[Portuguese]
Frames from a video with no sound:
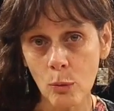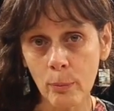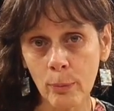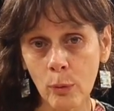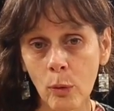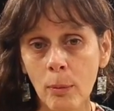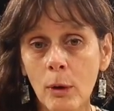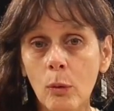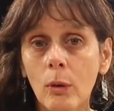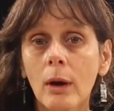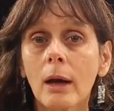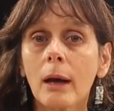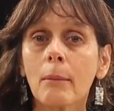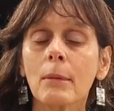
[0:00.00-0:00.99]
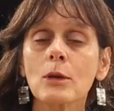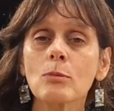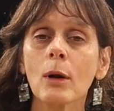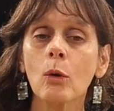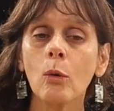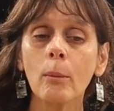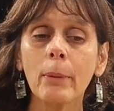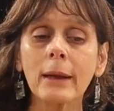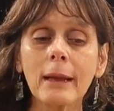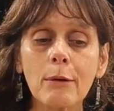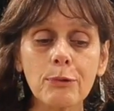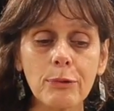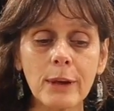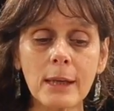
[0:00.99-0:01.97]
com o público, mas uma
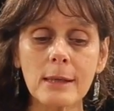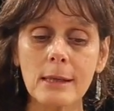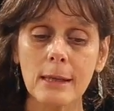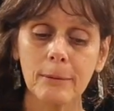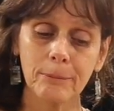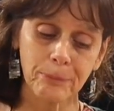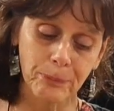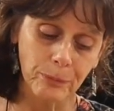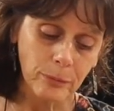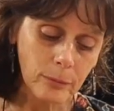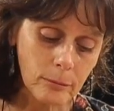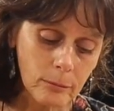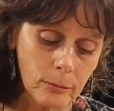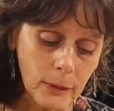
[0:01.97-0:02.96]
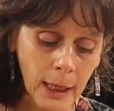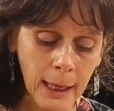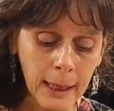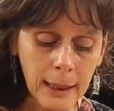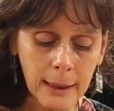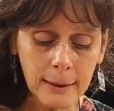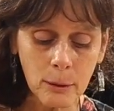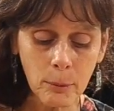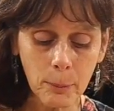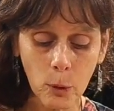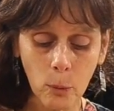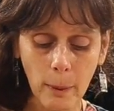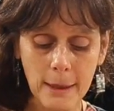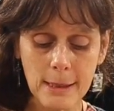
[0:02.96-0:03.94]
companhia fixa ela tem uma
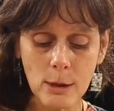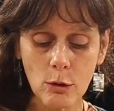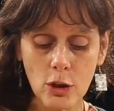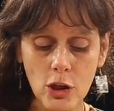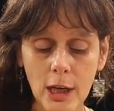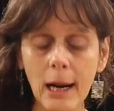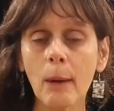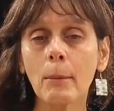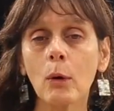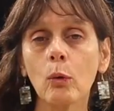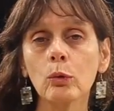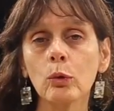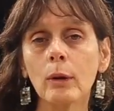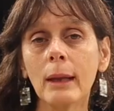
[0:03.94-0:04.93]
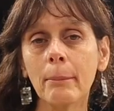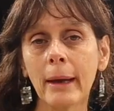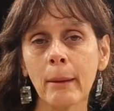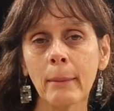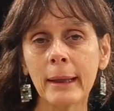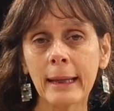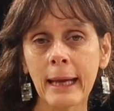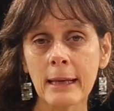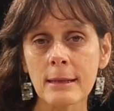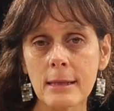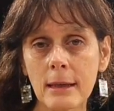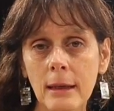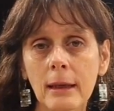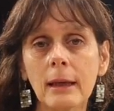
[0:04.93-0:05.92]
preocupação em gerar uma cultura em
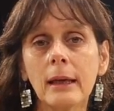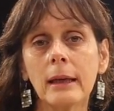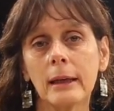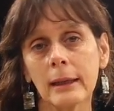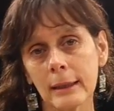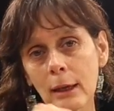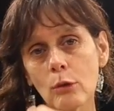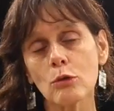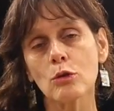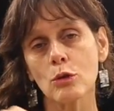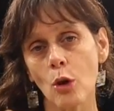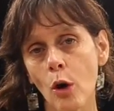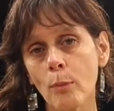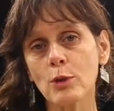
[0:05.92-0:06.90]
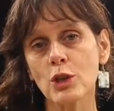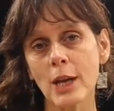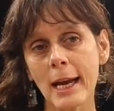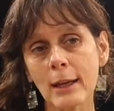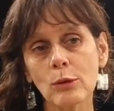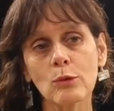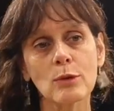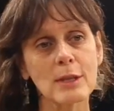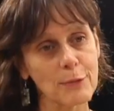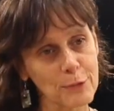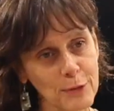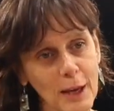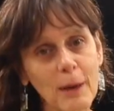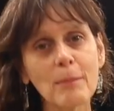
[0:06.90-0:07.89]
permanência e não só objetos
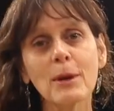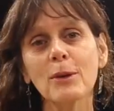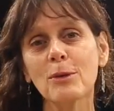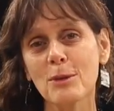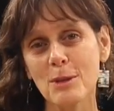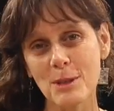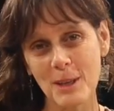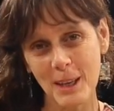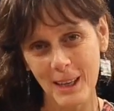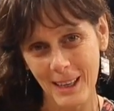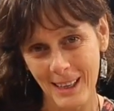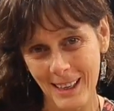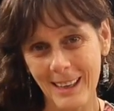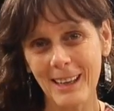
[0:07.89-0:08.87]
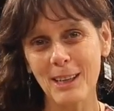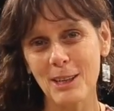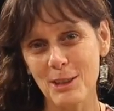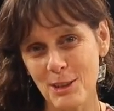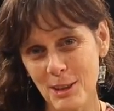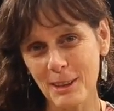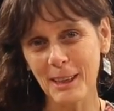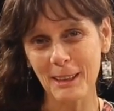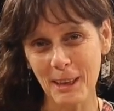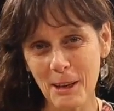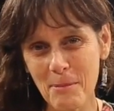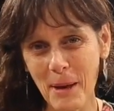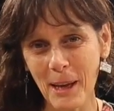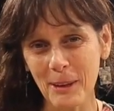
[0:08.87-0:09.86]
efêmeros eh, de
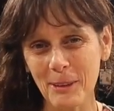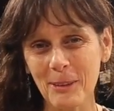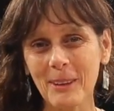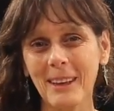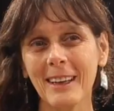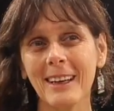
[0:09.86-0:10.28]
entretenimento.